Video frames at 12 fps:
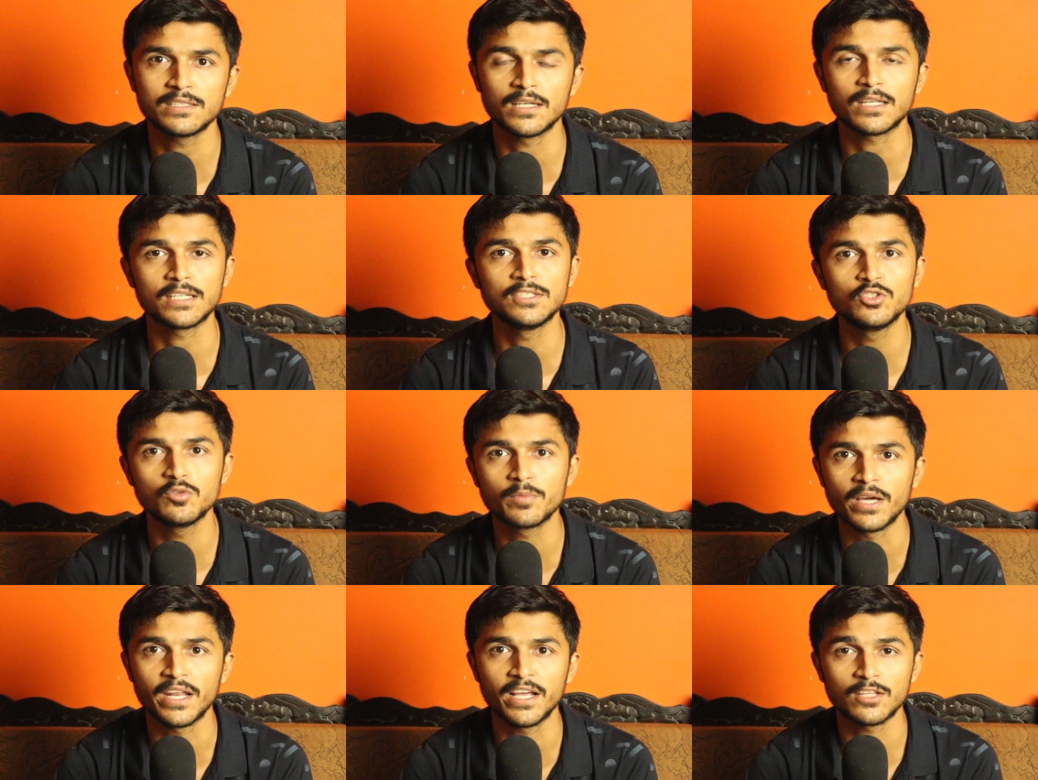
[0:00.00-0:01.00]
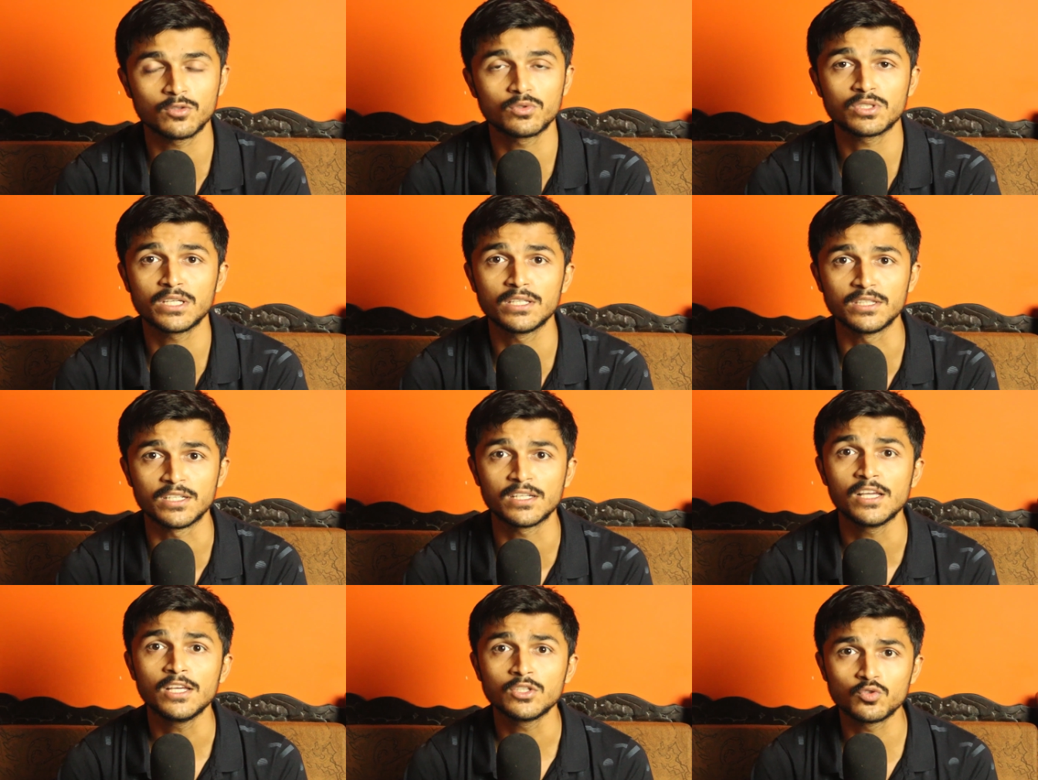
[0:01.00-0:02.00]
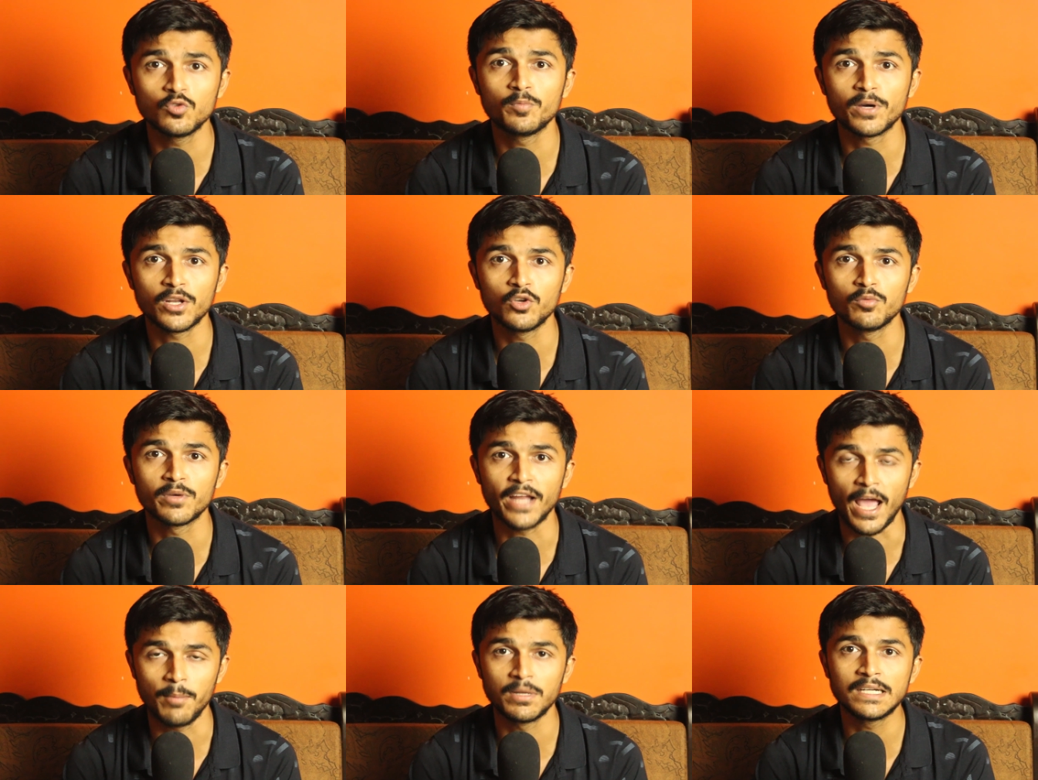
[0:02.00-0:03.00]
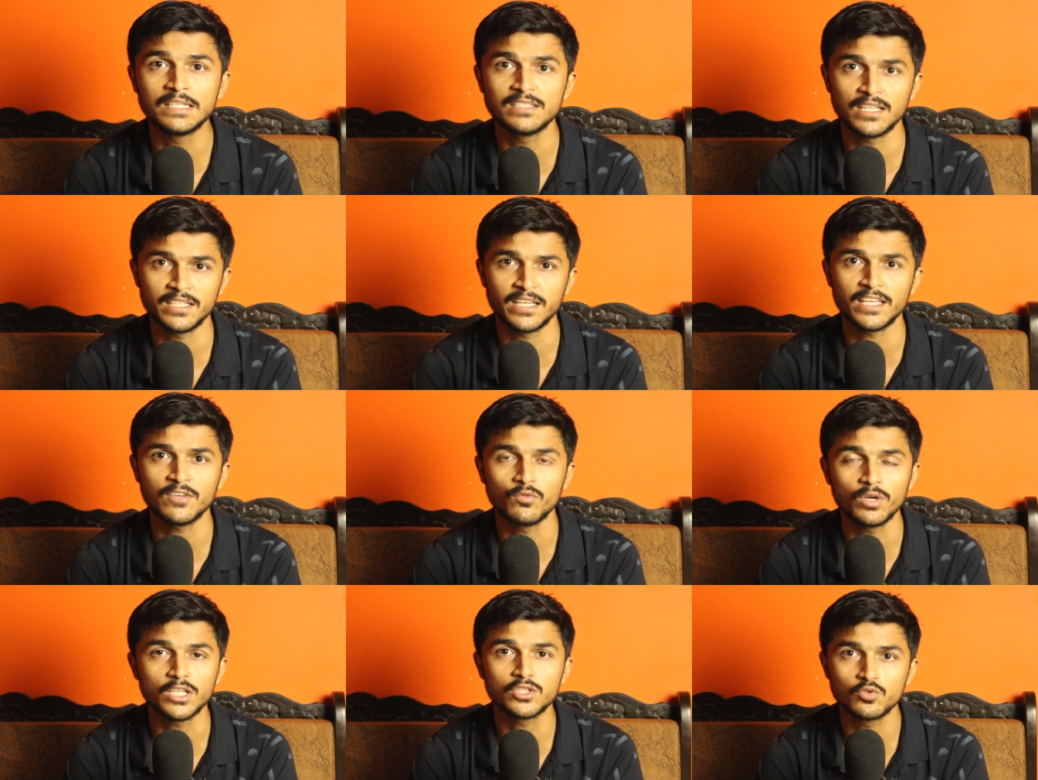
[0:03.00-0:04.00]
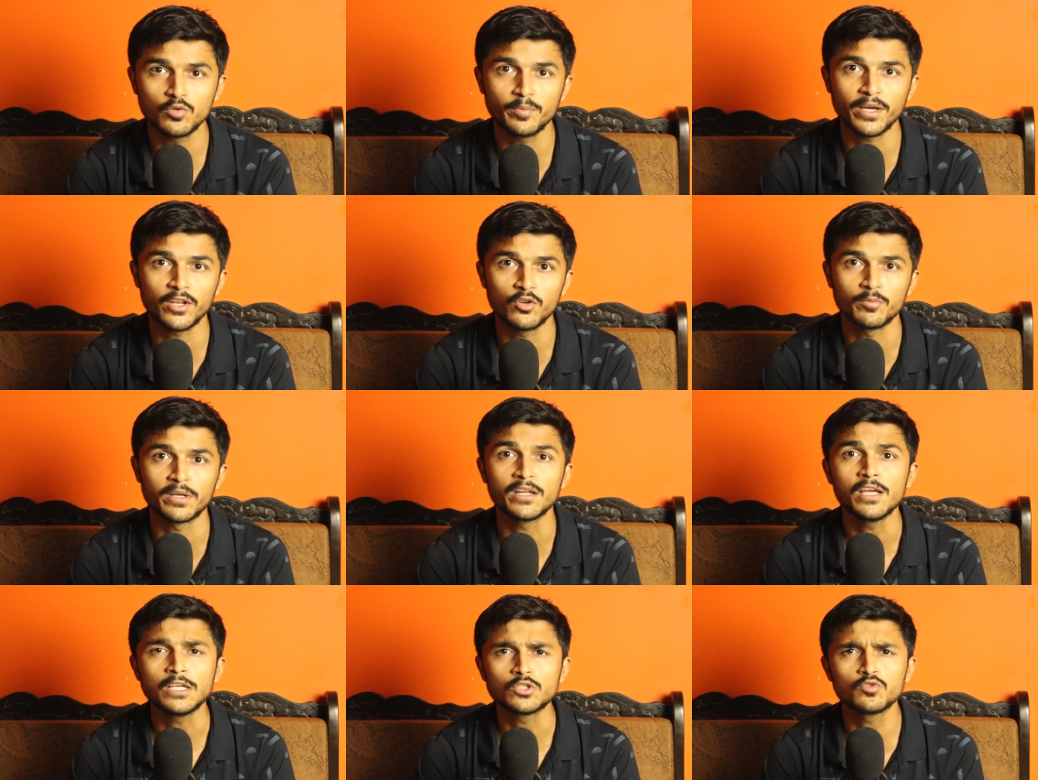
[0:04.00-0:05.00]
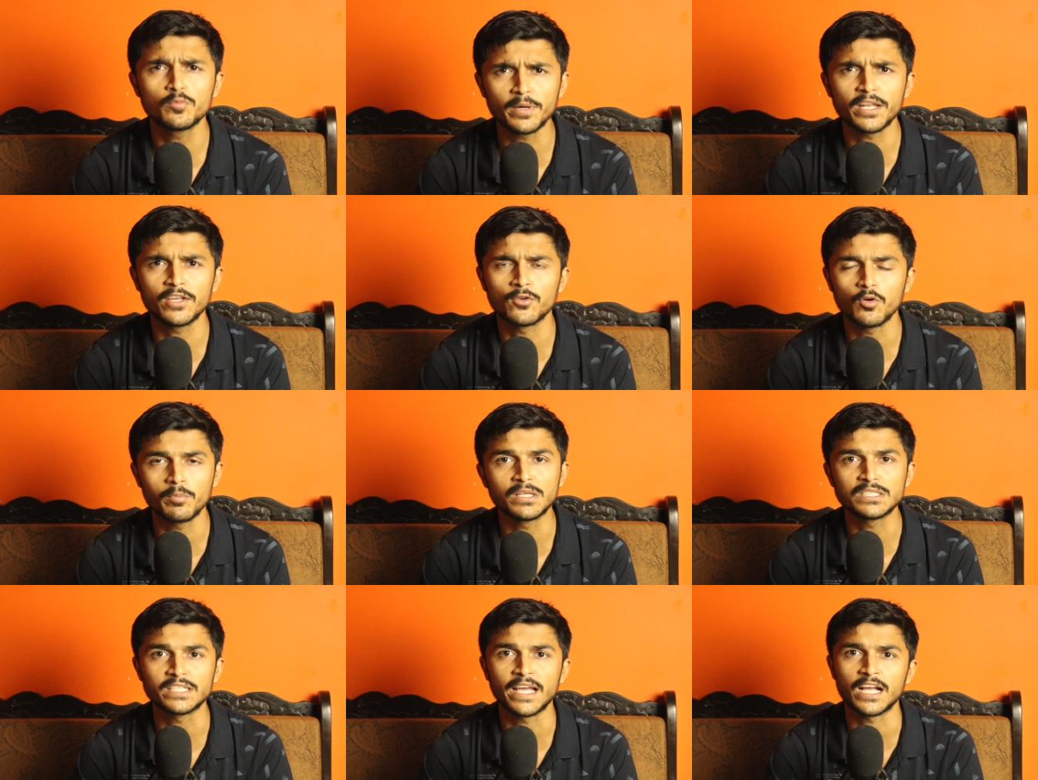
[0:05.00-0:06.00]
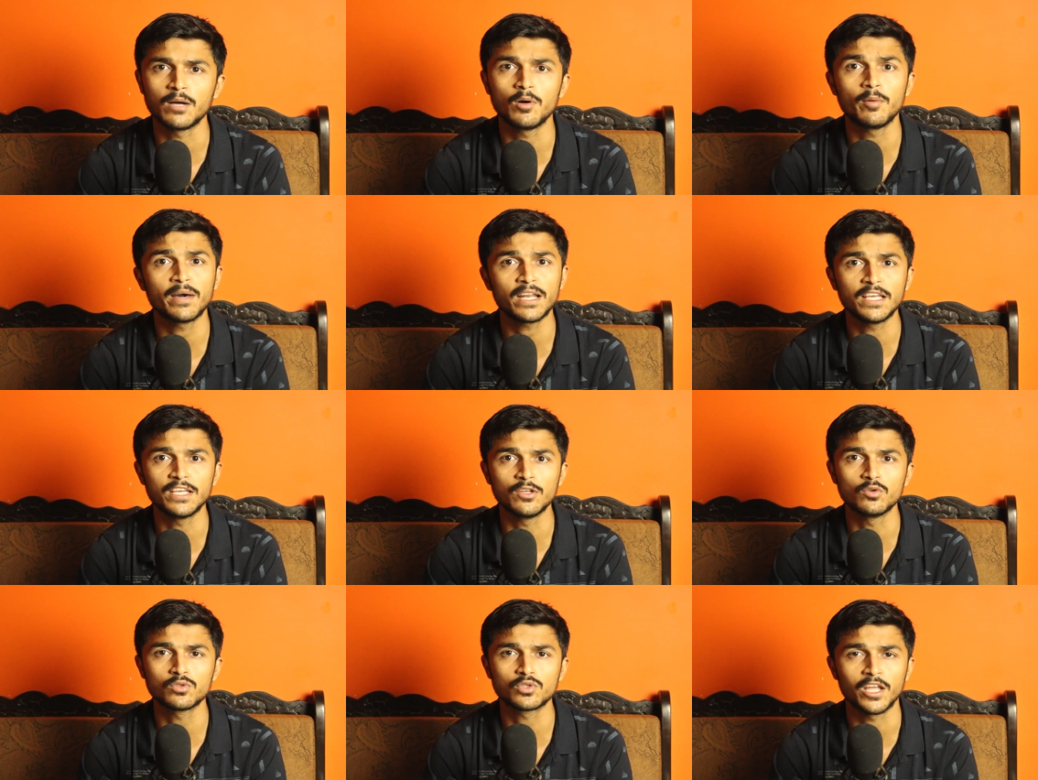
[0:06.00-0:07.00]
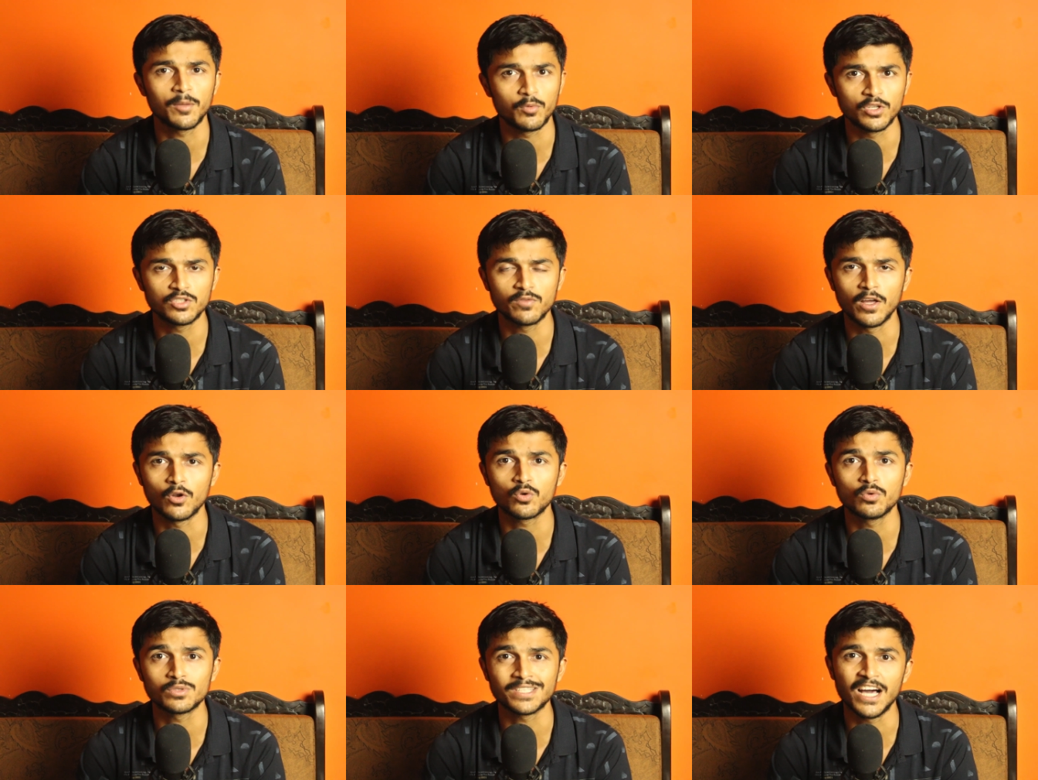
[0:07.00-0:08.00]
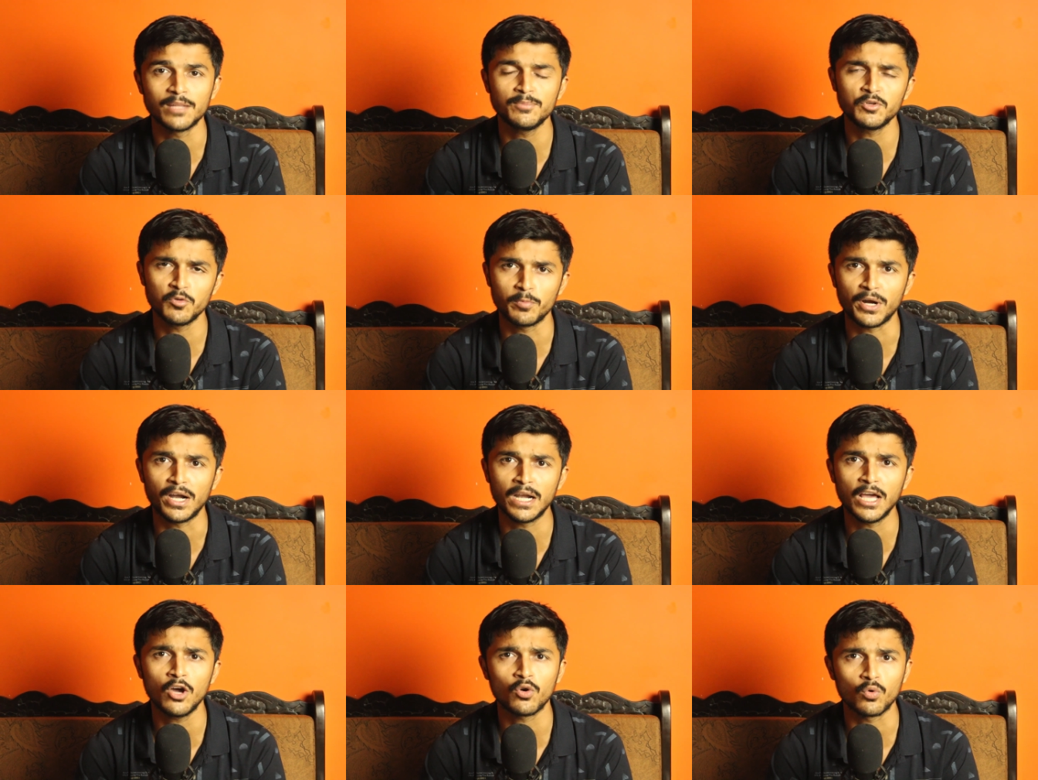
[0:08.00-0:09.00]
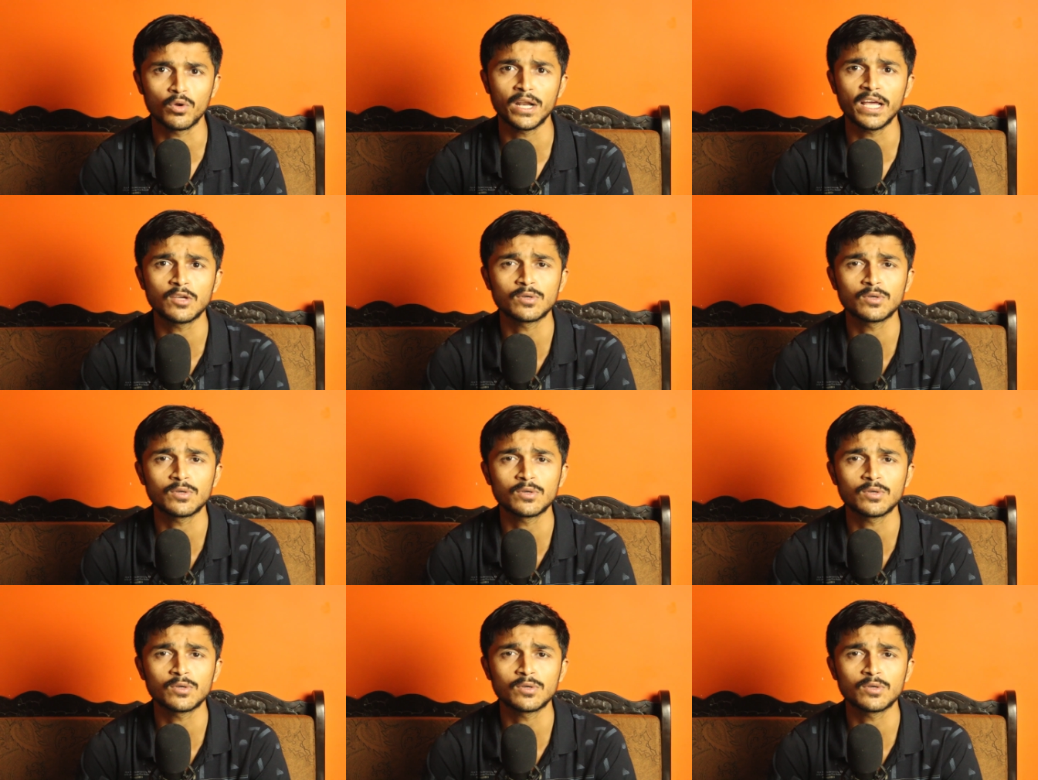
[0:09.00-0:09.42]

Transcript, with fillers: इंसान कंज्यूम करेगा तो उसके अंदर सुपर ह्यूमन एबिलिटीज़ आ जाएंगी वो एक सुपर ह्यूमन सुपर हीरो बन जाएगा अब हमारे हीरोज़ को यानी पुलिस वालों को उस आदमी को पकड़ना और रोकना है